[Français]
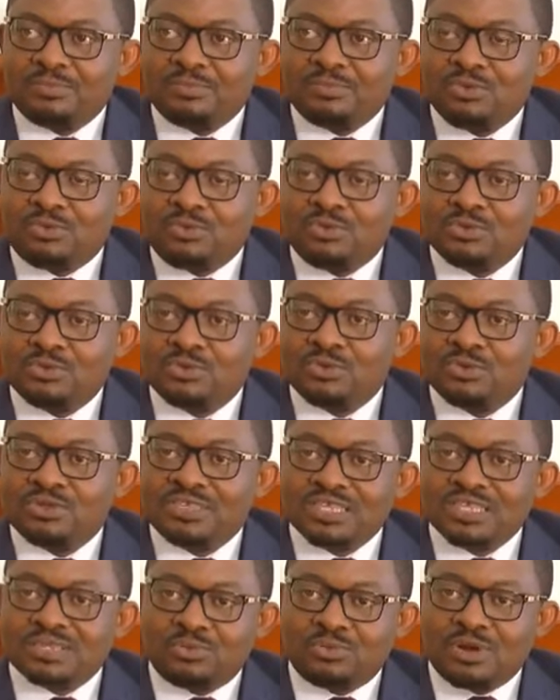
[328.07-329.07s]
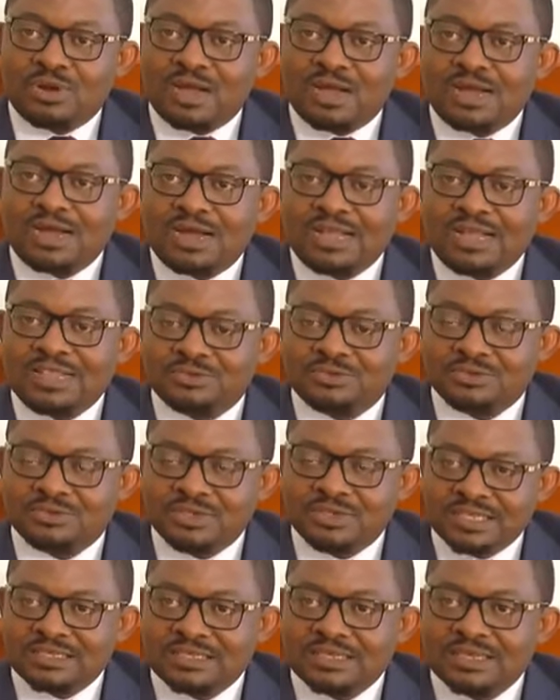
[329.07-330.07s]
beaucoup d'espoir à la
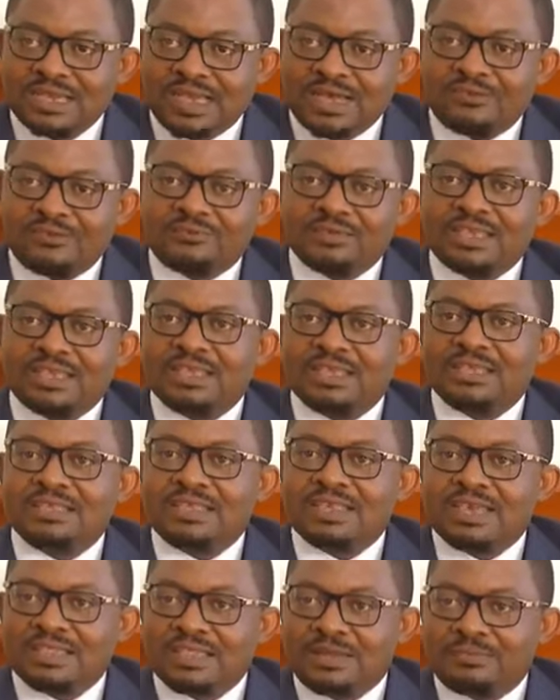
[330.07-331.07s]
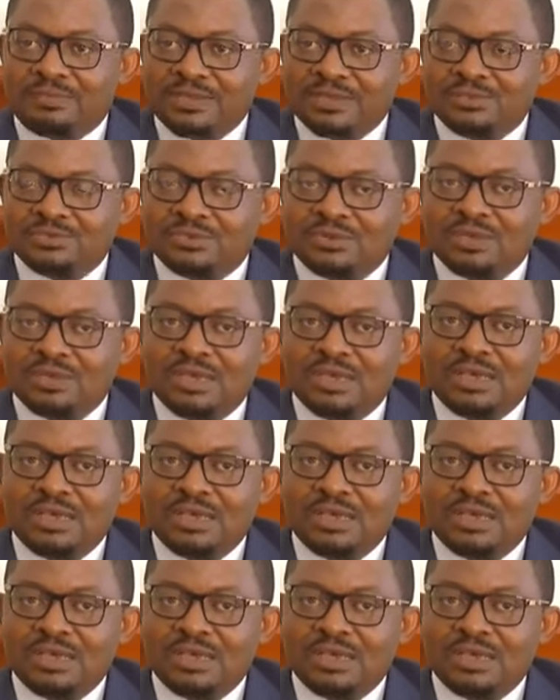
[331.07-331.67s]
jeunesse africaine qui en a perdu.